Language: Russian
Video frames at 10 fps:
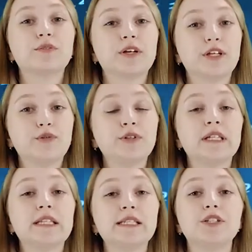июня
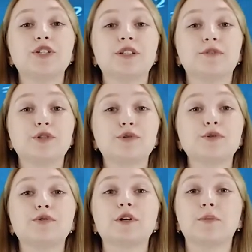
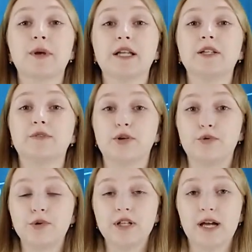1945
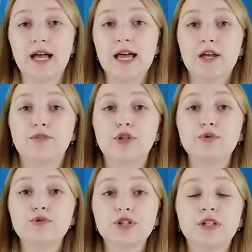года
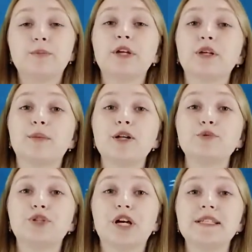Витушкин принимал
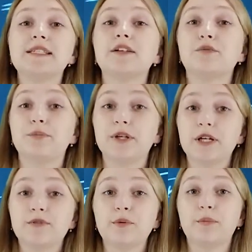участие в
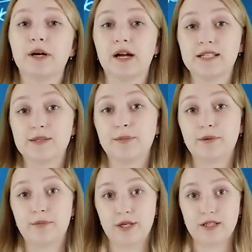первом параде
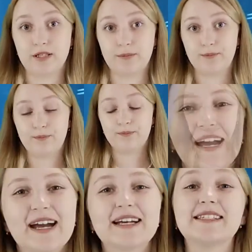Победы.
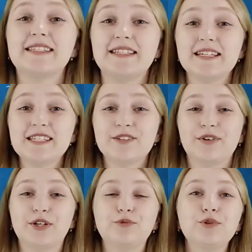С детства
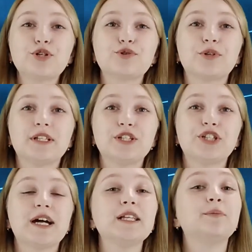юношу
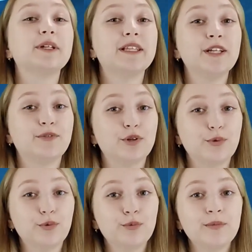отличали пытливый
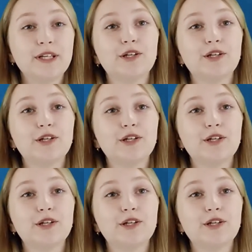ум и